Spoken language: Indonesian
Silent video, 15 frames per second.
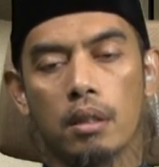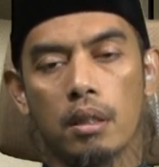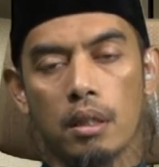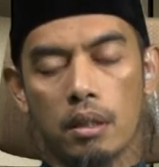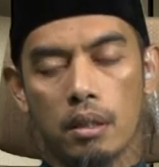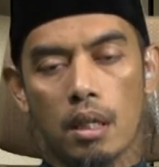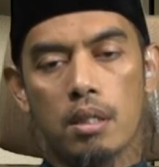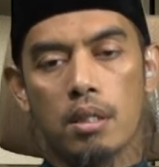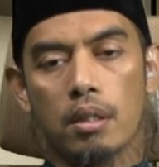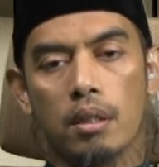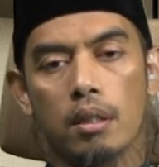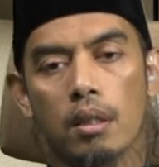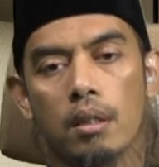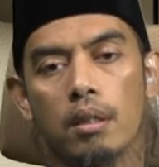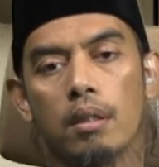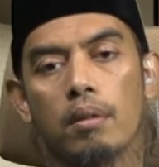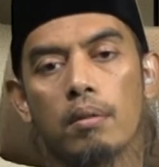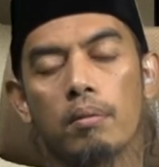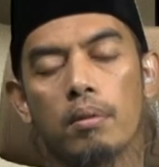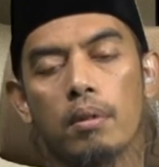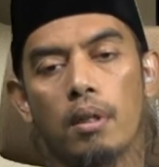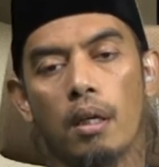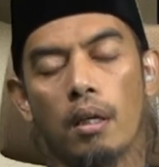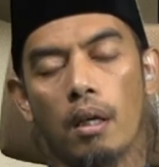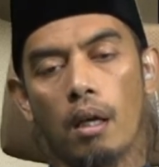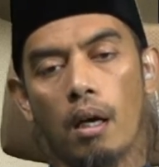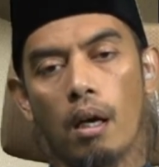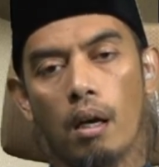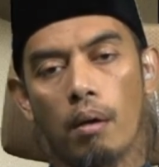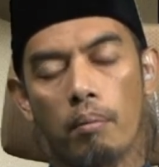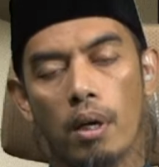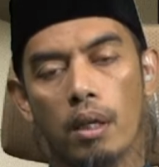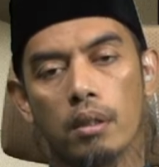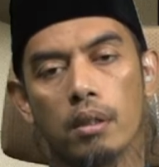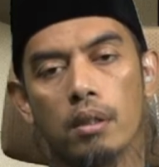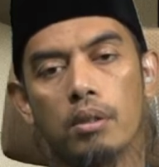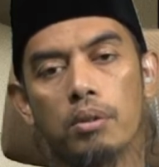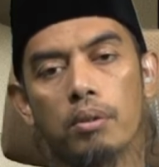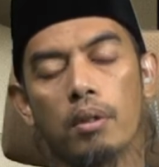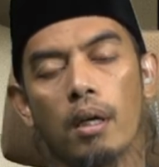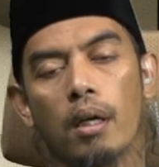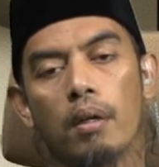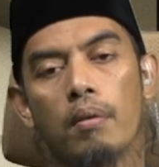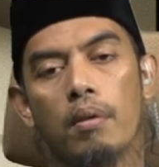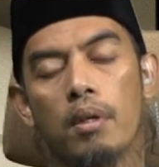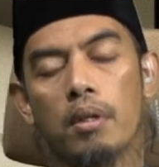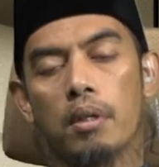kita sendiri dan dalam hal ini juga